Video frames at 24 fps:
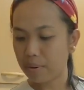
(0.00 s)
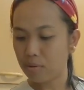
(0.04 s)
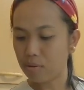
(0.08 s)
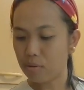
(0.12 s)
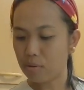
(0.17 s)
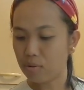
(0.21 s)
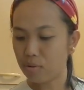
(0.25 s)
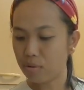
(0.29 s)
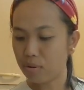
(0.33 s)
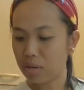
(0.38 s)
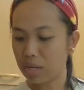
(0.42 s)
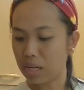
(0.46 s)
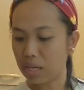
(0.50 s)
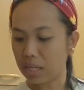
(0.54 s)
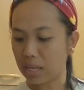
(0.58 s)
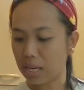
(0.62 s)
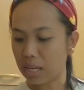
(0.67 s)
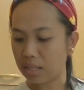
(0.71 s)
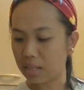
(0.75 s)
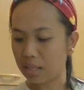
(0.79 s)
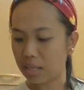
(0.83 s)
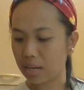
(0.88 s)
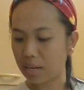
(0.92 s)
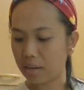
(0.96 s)
pakuloyin
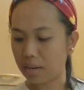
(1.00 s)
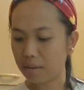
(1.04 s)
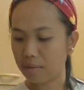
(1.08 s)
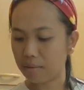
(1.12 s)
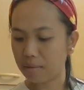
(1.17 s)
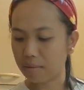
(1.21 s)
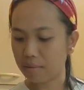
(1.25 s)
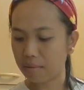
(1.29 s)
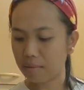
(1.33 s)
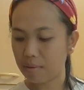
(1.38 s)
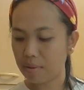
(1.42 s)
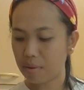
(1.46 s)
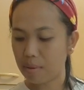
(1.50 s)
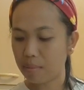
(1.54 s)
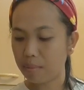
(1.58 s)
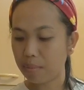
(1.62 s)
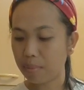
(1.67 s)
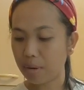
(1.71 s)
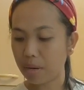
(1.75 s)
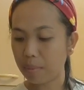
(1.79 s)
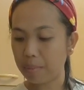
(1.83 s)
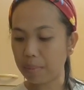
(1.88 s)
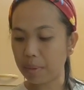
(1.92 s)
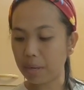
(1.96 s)
lang natin.
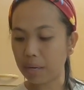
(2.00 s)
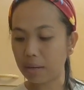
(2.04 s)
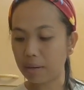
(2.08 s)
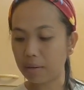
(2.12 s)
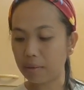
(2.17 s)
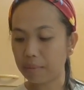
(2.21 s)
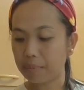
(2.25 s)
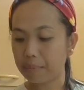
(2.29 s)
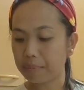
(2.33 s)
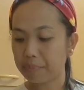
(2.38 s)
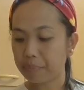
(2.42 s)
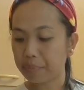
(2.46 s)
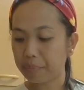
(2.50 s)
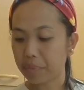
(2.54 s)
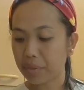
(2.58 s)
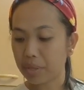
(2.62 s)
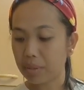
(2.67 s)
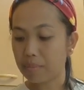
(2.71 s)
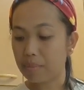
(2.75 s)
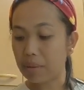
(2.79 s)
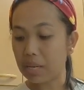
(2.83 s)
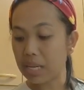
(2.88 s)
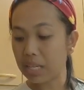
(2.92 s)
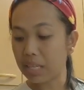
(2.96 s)
Para pag
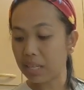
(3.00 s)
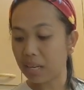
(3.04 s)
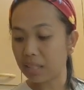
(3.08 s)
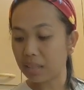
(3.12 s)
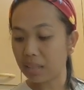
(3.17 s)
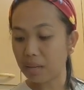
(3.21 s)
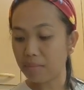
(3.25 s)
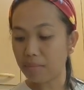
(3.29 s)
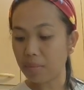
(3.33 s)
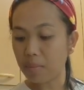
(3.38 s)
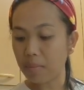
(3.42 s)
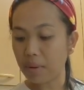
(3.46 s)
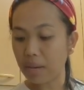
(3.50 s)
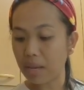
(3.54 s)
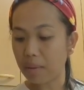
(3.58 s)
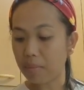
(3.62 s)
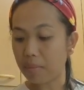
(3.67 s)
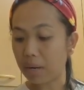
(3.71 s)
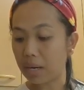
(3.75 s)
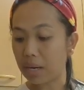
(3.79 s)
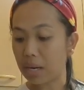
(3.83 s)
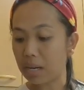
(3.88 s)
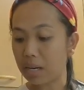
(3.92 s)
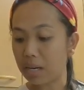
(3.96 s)
balik natin
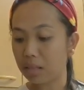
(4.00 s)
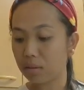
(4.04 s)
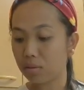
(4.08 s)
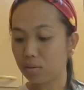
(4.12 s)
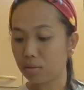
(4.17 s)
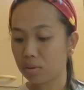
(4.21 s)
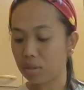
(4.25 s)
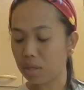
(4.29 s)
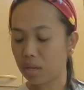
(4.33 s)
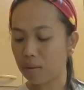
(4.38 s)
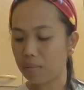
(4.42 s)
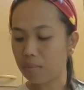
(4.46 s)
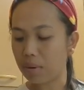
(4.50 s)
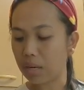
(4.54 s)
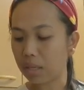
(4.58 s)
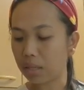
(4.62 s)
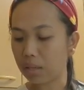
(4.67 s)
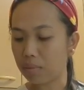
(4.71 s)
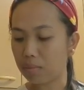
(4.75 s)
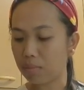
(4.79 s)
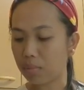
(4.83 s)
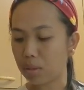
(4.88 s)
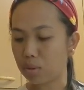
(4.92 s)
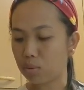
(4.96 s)
mamaya, bagaling dun sa
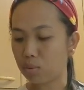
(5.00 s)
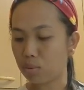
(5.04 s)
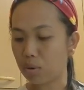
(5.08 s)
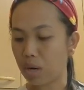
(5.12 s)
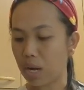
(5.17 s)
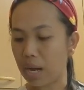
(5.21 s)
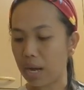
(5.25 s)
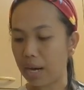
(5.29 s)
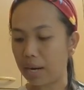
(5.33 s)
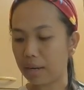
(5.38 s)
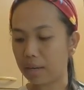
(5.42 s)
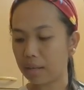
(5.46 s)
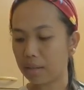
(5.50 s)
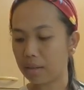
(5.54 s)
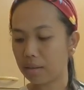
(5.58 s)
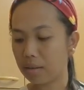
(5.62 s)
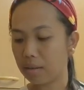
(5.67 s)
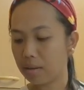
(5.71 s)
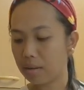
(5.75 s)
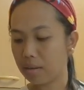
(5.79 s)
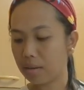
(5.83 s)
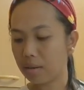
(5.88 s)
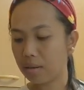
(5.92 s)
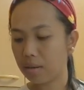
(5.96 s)
malaking basurahan,
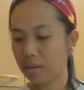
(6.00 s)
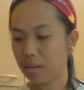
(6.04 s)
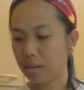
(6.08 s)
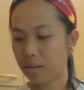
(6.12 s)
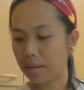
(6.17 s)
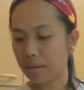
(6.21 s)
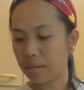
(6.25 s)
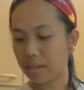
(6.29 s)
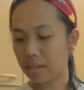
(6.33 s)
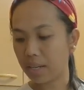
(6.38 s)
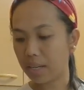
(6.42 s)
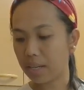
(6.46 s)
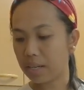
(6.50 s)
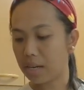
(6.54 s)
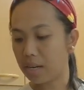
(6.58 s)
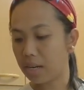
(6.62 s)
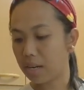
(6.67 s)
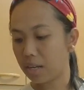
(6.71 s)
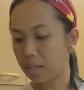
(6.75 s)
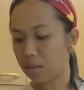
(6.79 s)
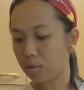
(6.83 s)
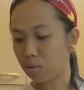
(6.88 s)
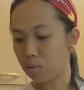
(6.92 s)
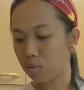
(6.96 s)

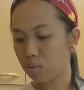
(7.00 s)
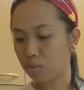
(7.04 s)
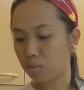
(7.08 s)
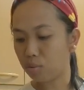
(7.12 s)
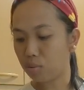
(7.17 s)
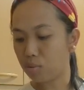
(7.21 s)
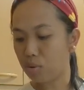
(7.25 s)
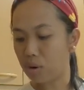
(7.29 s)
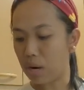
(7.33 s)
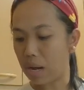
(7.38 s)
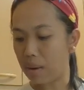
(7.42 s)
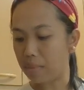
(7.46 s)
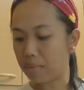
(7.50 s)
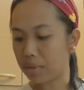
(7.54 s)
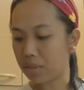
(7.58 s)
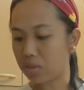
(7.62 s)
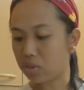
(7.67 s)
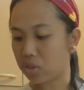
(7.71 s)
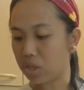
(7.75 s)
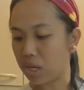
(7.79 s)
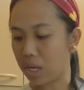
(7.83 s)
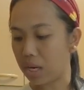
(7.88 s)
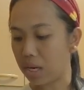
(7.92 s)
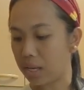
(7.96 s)
ready na tong
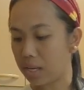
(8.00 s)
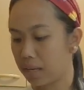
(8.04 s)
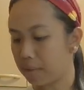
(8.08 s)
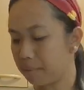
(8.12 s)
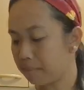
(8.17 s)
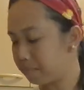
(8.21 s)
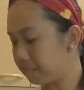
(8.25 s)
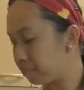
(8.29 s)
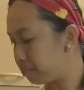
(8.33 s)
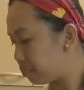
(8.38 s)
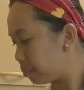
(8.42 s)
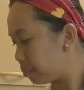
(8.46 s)
gulaman jelly.